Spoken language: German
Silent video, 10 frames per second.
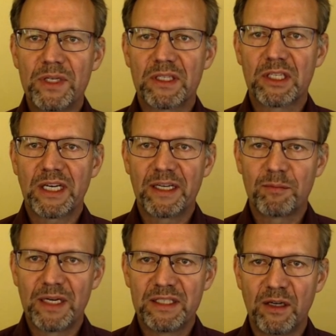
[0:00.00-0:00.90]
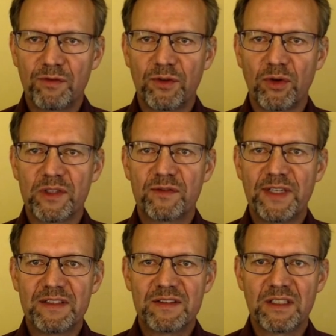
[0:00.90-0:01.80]
Ich klicke mal hier auf neues
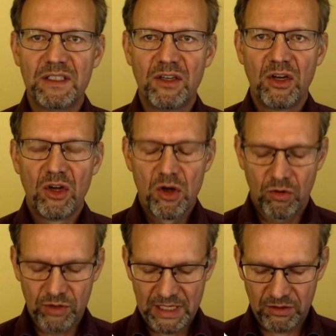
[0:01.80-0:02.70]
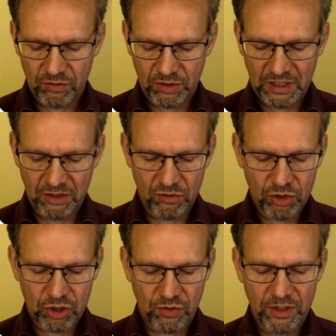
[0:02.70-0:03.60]
Fenster und dann drücke ich noch
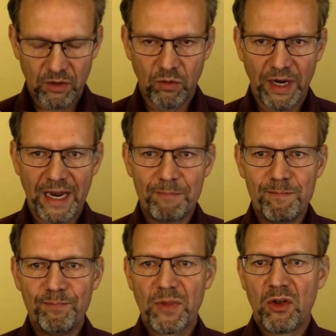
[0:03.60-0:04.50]
Steuerung M